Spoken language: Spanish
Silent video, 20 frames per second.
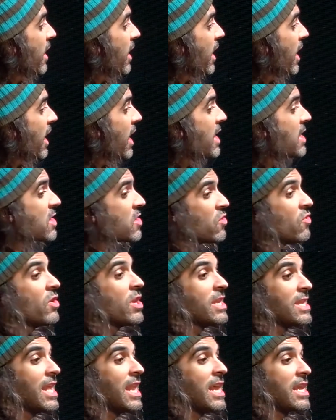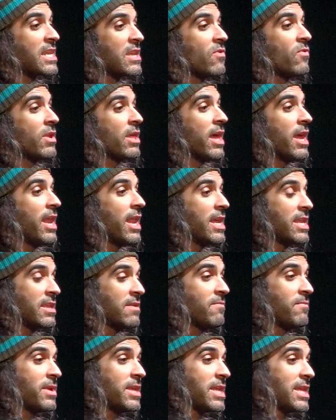gestores de la seguridad de las
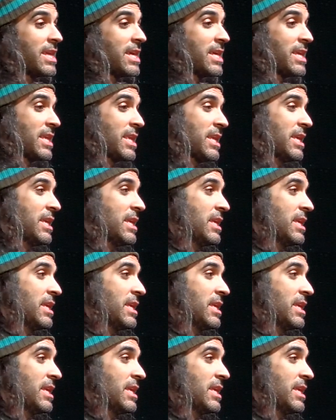empresas.